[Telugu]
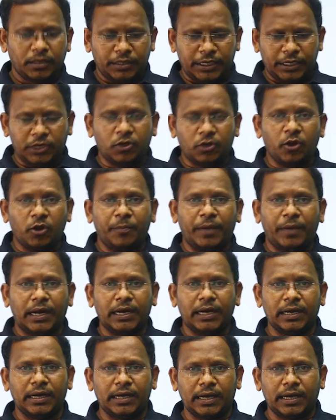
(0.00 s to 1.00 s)
దీంట్లో
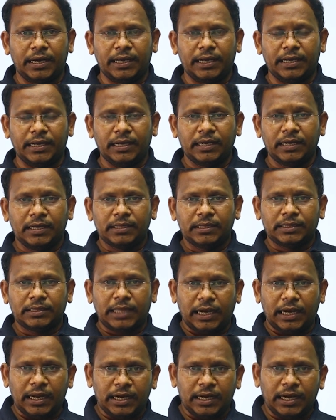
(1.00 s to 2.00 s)
భాగంగానే
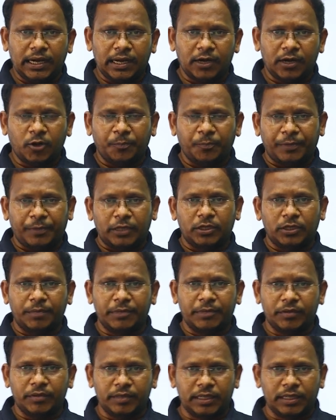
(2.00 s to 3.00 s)
తెలంగాణకు
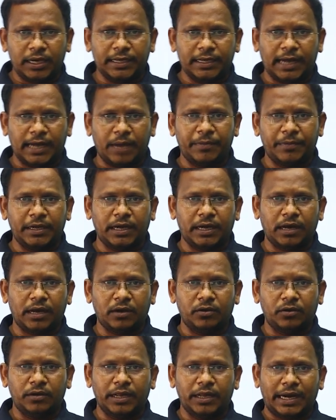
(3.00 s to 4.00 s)
పంతొమ్మిది వందల యాభై ఆరు
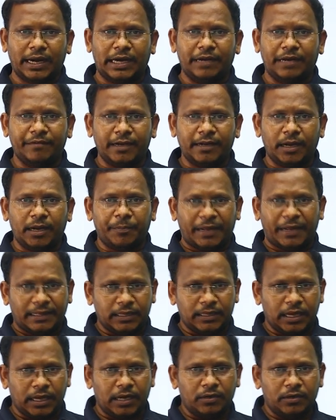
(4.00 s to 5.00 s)
నుండి రెండు వేల
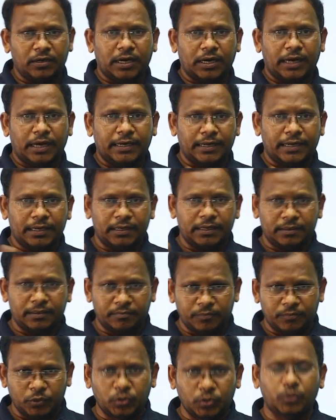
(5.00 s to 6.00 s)
పద్నాలుగు కంటే
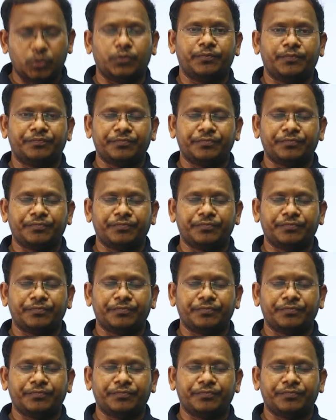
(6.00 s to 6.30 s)
ముందు